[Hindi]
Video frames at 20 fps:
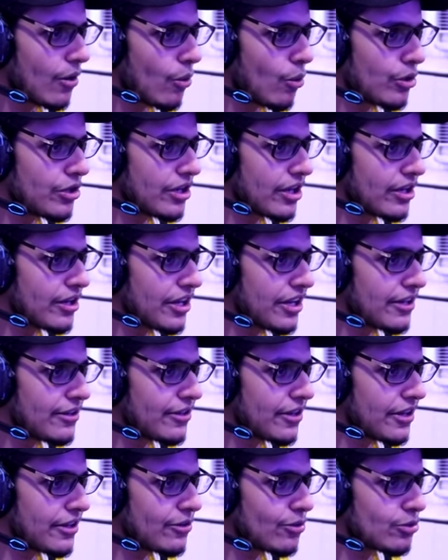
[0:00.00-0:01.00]
वो ये
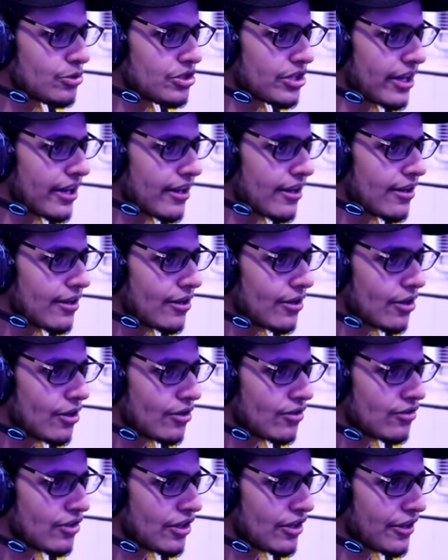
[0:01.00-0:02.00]
ग्रीन ग्रीन कुछ है
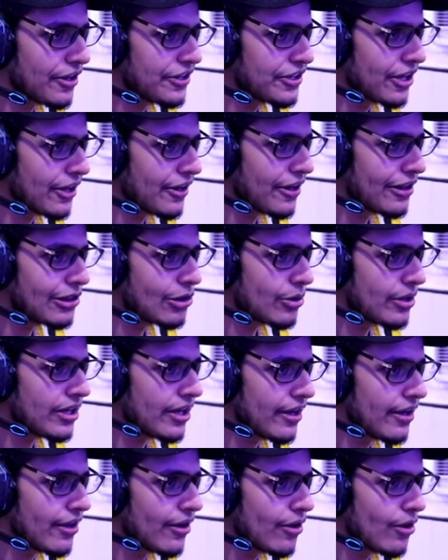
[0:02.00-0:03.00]
सीक्रेट टनल तो
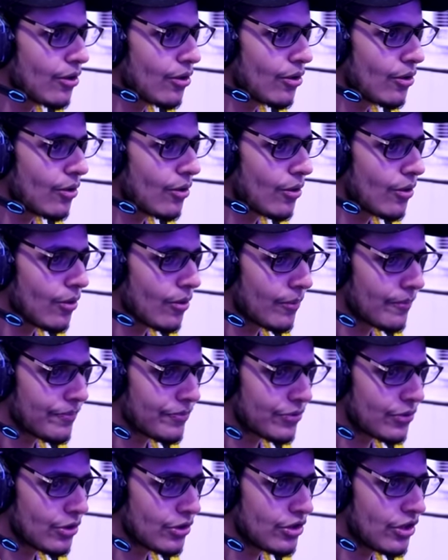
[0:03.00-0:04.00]
नहीं है
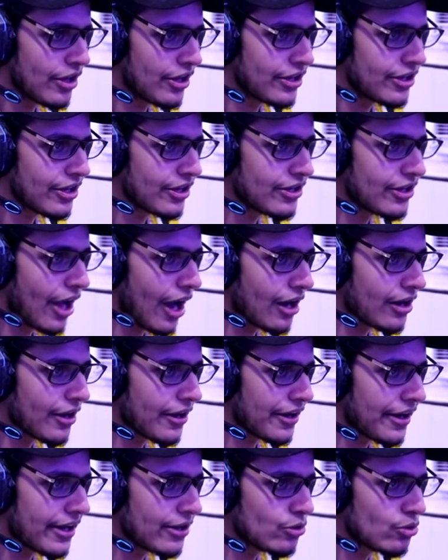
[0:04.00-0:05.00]
ये ये क्या
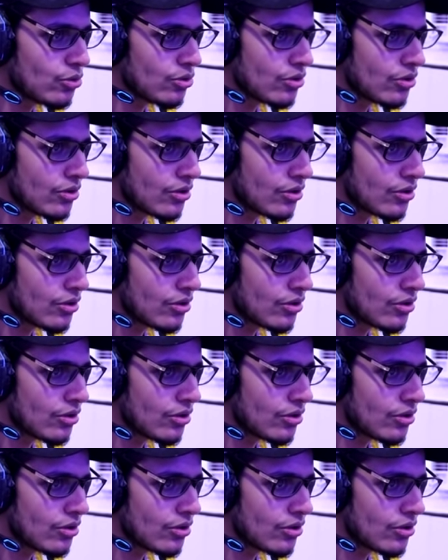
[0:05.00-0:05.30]
कर रहा है तू